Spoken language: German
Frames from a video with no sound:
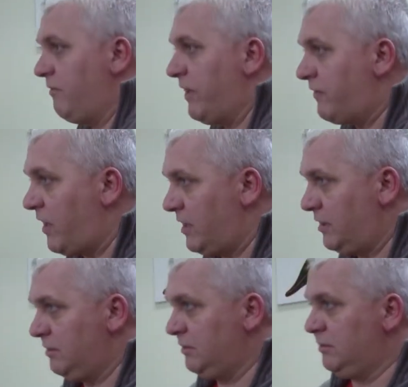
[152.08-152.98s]
weg war er.
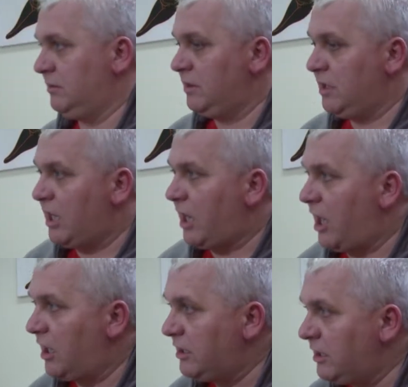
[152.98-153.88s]

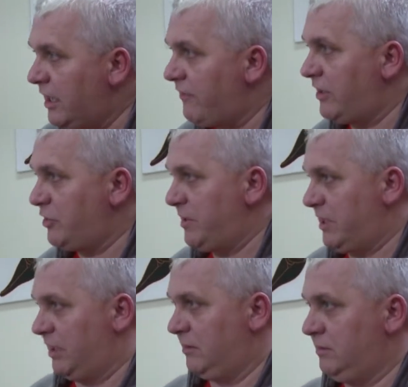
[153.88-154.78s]
Er war nicht mehr
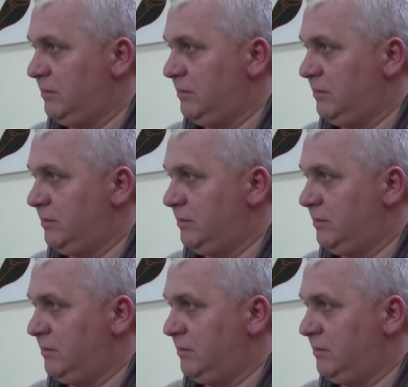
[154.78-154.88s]
da.